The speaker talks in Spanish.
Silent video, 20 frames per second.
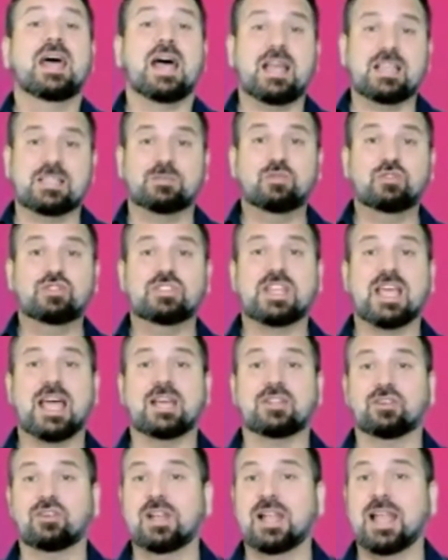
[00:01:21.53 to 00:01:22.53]
¿Has
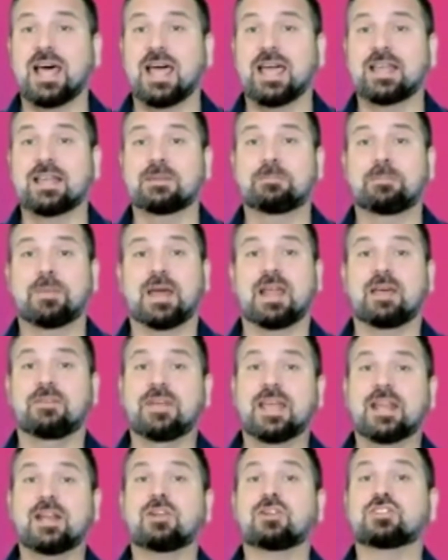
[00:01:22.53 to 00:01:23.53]
buscado online para
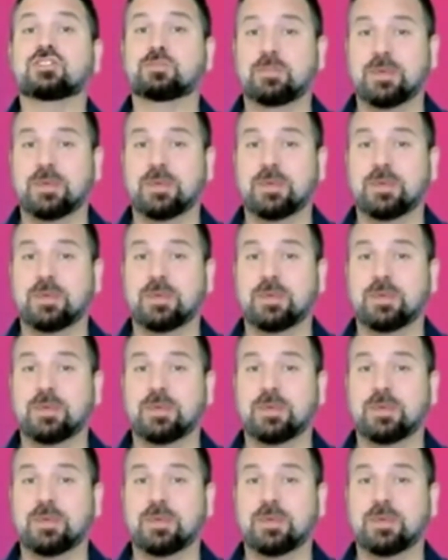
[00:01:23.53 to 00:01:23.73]
ver los